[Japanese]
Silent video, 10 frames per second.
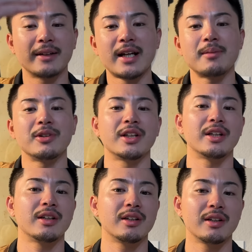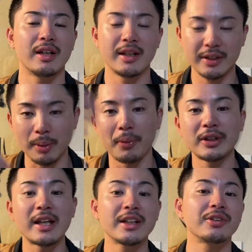タイムリー、ヒット、
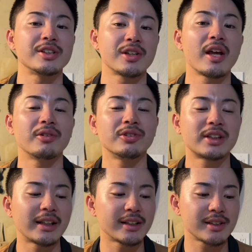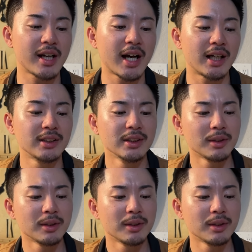ポテンヒットですね、打ったんですが、